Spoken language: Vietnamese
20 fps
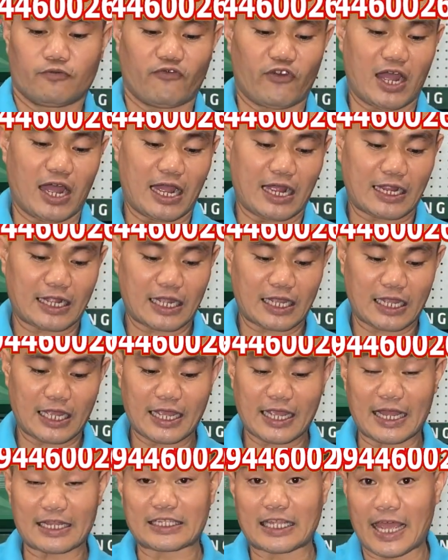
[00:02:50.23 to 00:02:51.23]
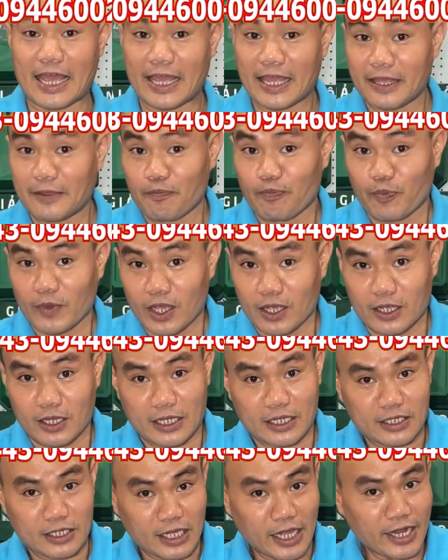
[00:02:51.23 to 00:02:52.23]
và cái gạt te
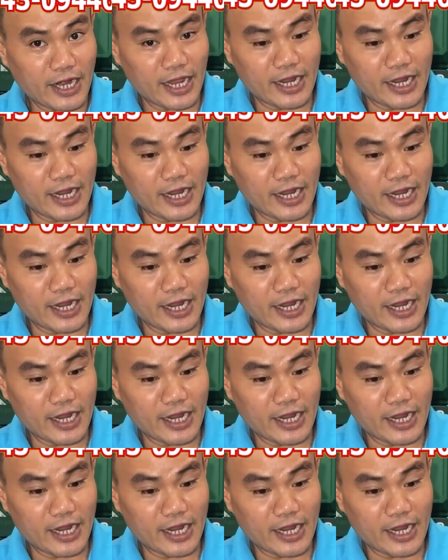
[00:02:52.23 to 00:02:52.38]
cái